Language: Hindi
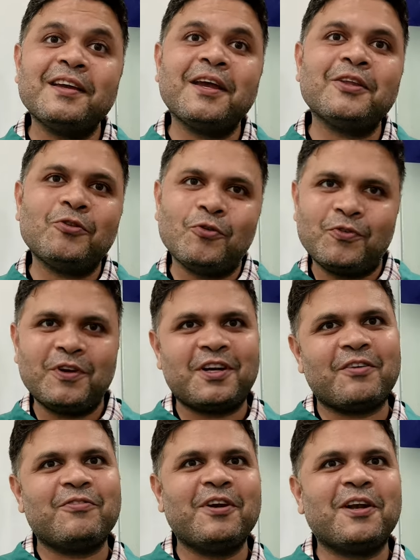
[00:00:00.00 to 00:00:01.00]
जाएंगे तो
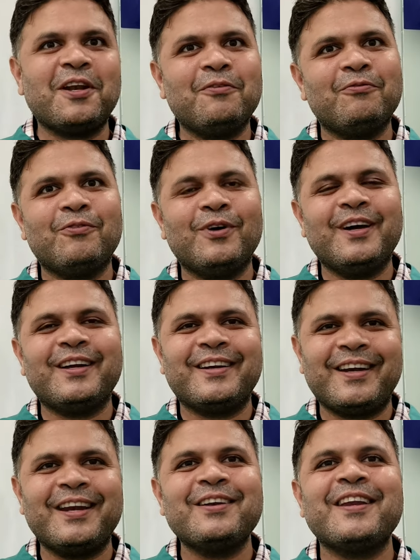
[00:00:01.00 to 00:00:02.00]
फिर डेफिनेटली
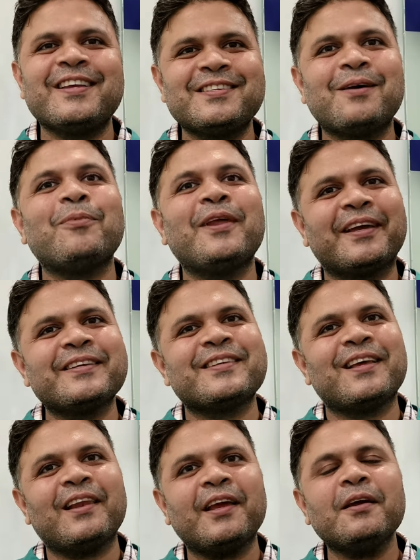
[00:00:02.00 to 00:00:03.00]
टेन डेज आप लेके
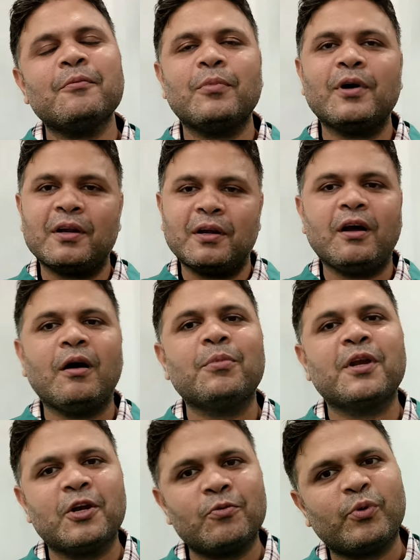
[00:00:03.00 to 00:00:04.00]
चलिए पर
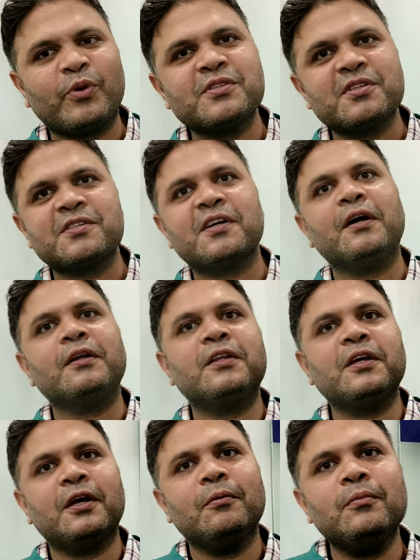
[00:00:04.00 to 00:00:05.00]
अभी रेडियो से
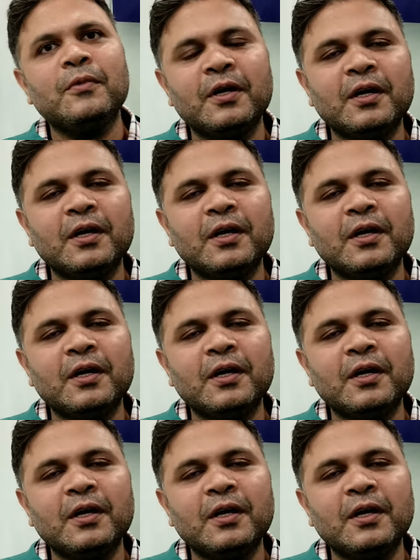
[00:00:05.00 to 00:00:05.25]
करते हैं हम